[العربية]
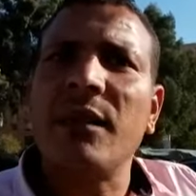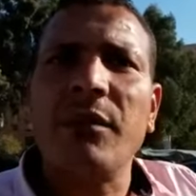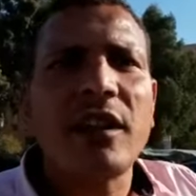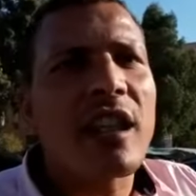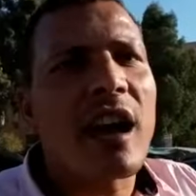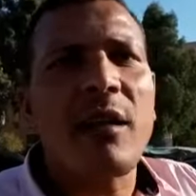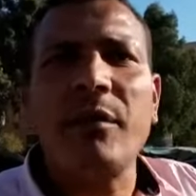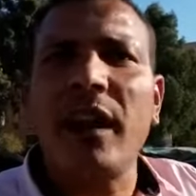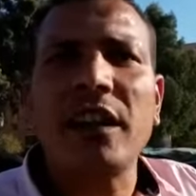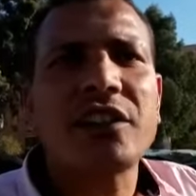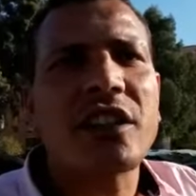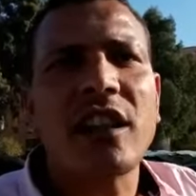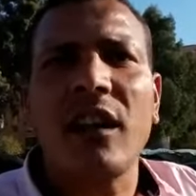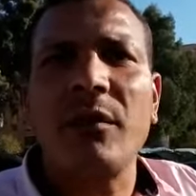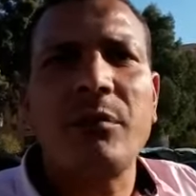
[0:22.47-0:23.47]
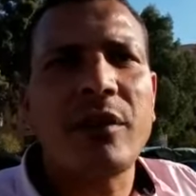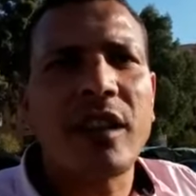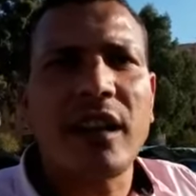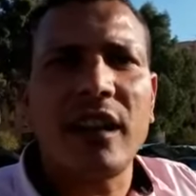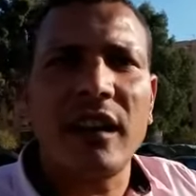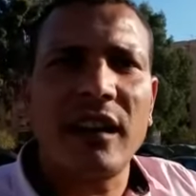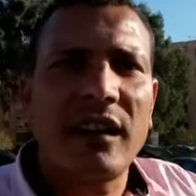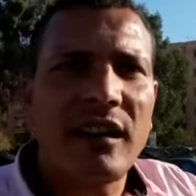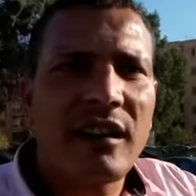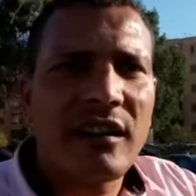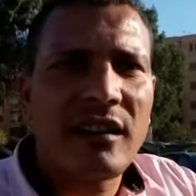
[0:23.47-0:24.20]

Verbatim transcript: ابيع العربيه عشان اربي العيال